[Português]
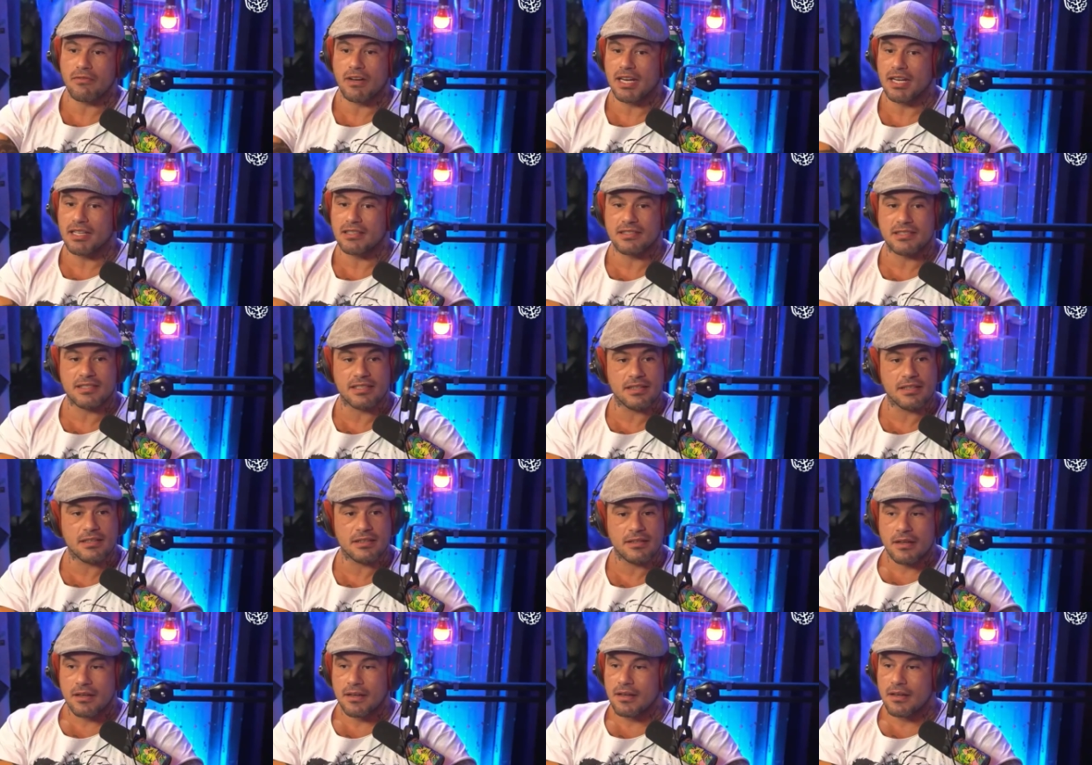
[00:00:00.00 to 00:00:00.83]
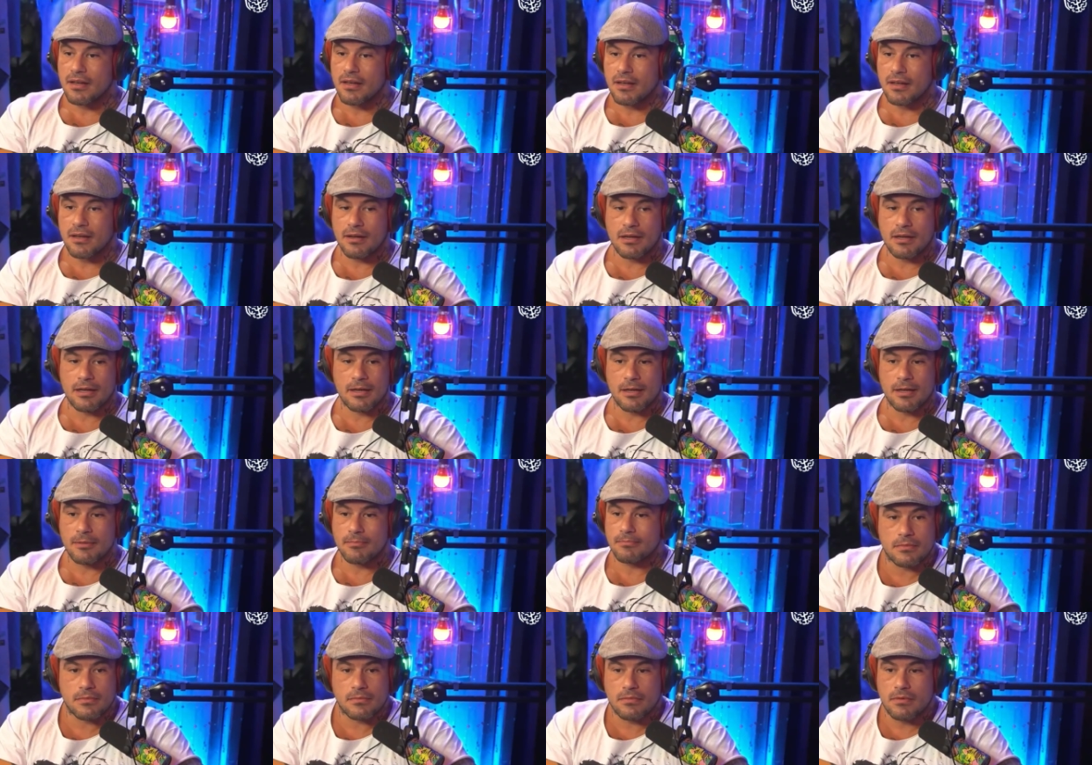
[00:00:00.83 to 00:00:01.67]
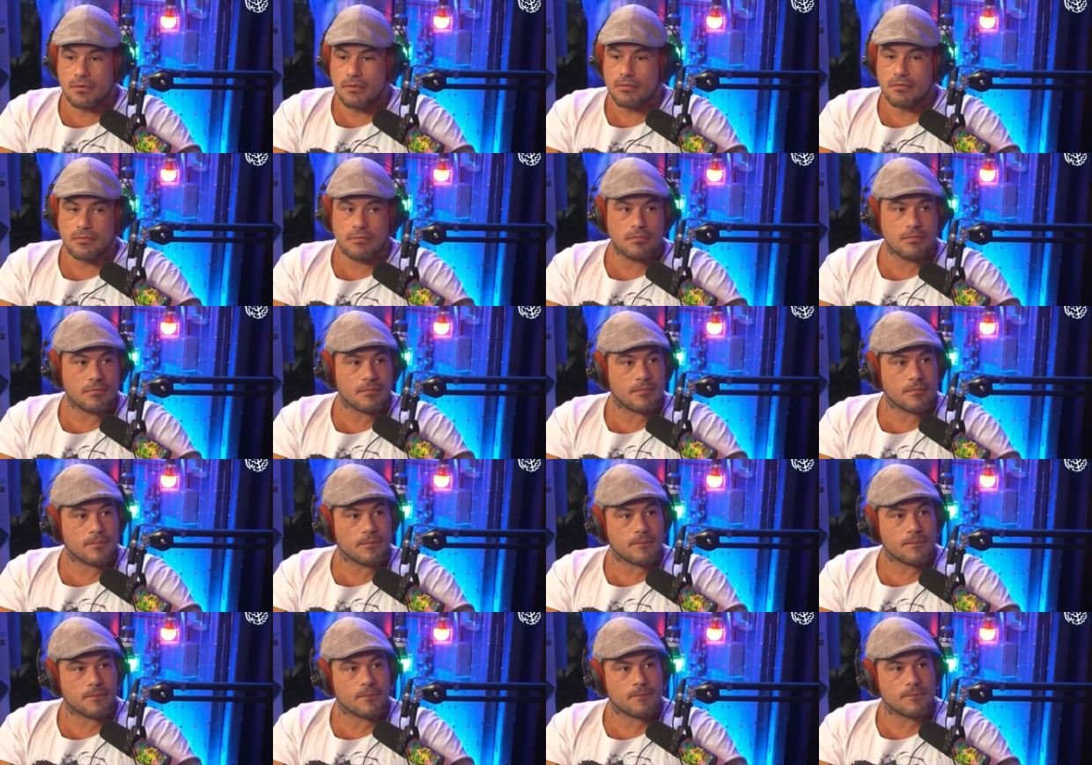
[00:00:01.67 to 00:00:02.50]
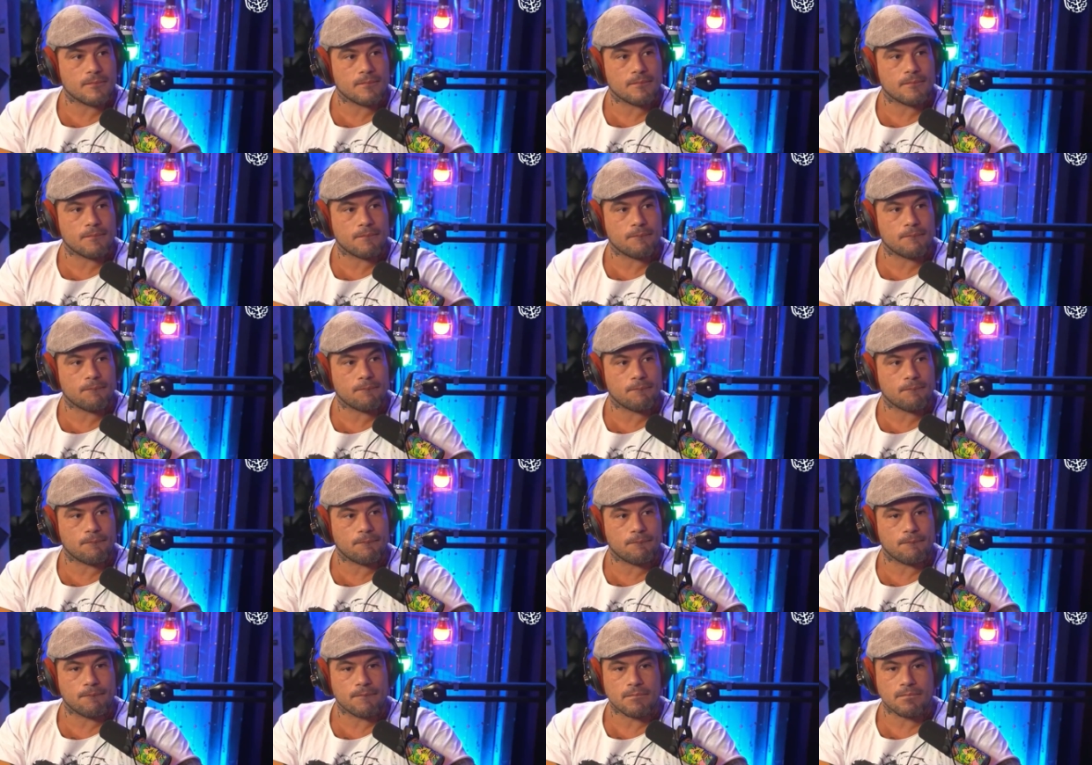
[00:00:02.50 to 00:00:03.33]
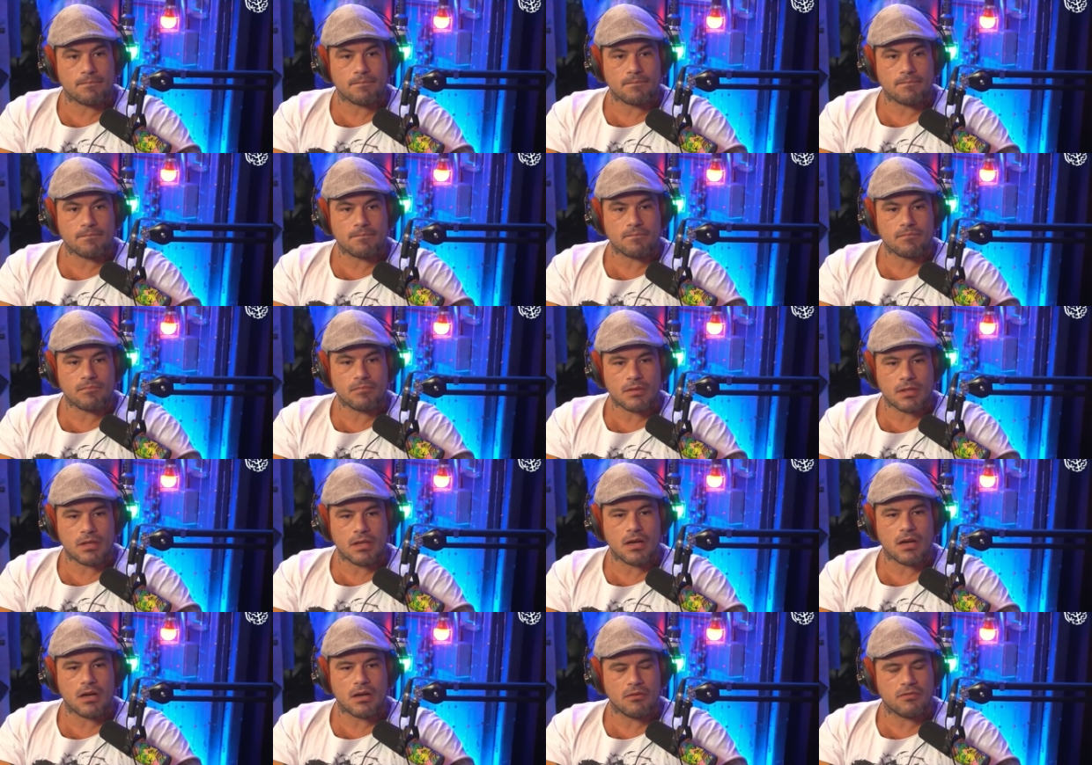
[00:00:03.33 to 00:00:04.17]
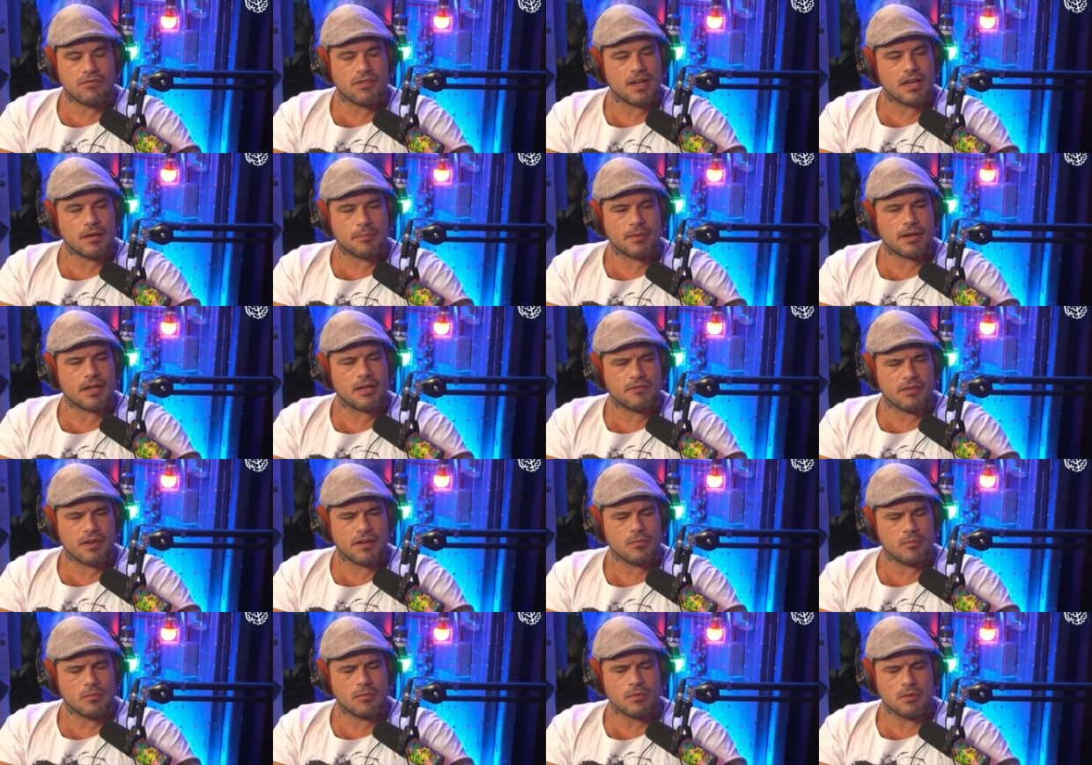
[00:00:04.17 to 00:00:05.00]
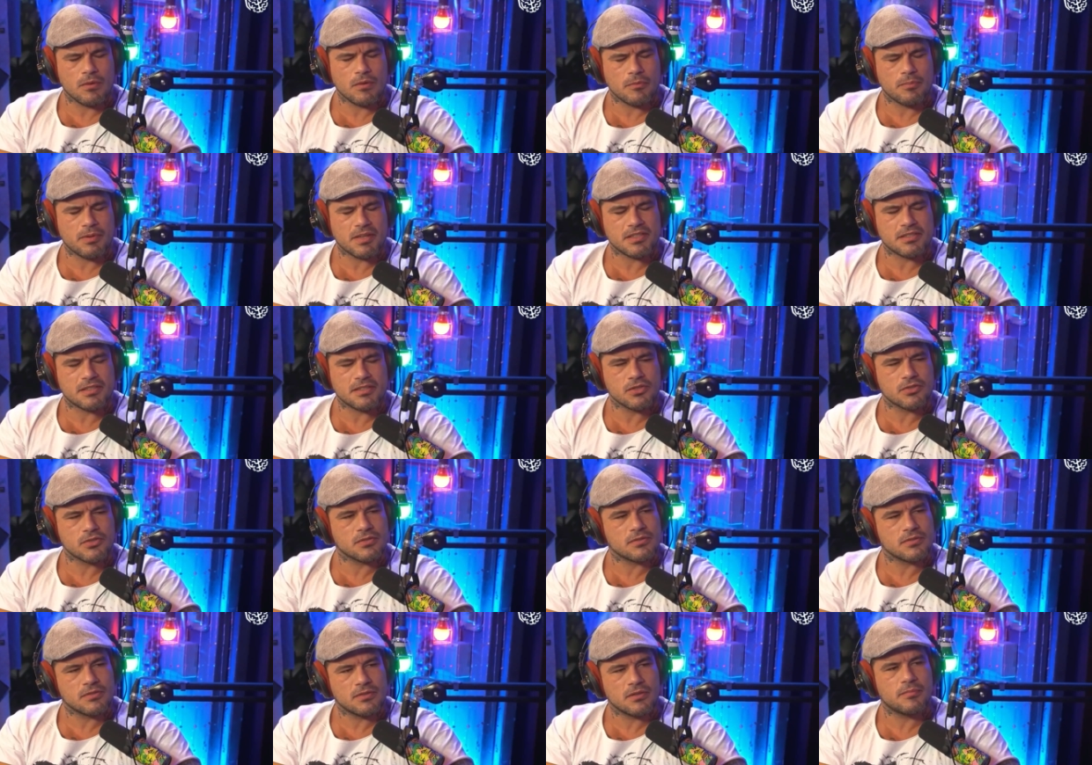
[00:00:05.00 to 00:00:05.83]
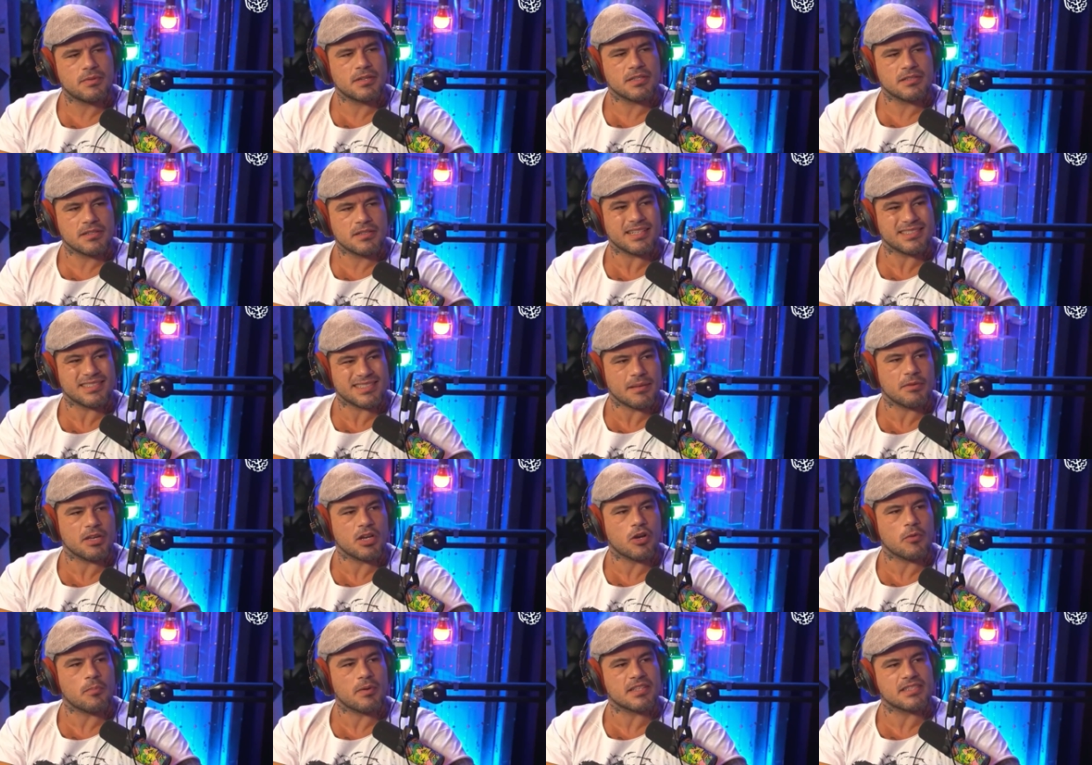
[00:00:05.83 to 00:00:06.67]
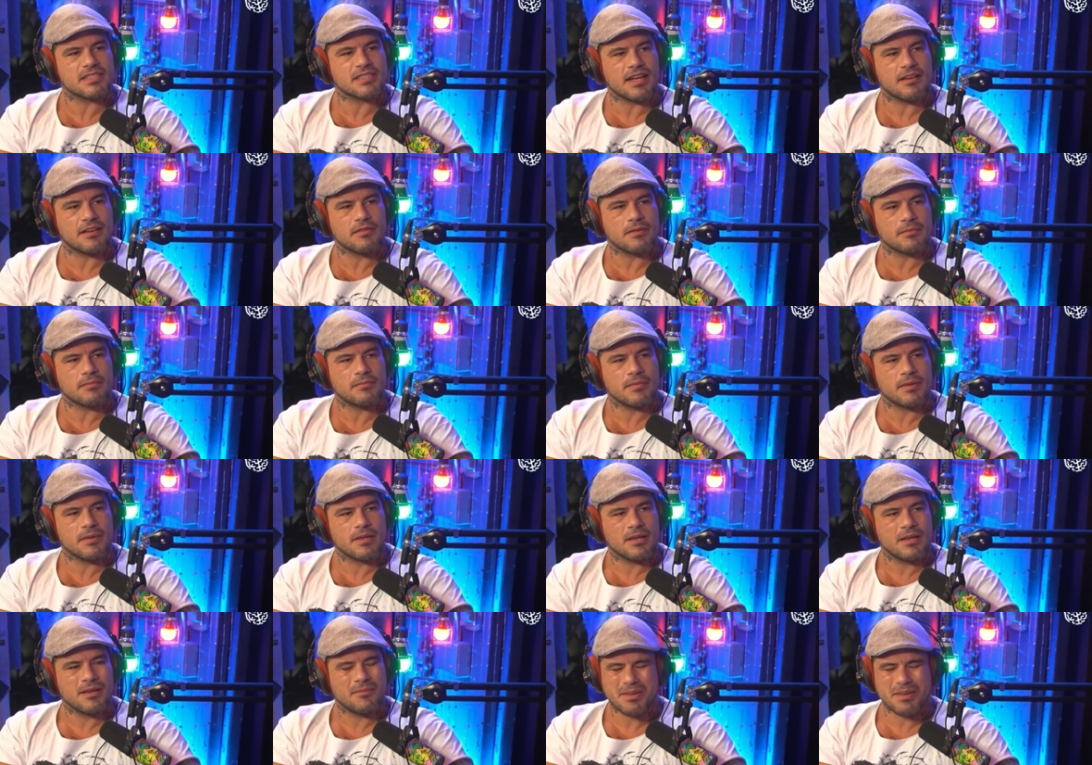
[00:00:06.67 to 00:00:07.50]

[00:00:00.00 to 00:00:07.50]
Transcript: vai nascer. É... Mas a mulher achou que você não ia voltar mais ou você deixou claro pra não, ela? Não, eu falei voltar? pra ela, falei, eu preciso, eu ah, preciso. Ah, tá. Ela sabia que eu precisava. Ah, tá.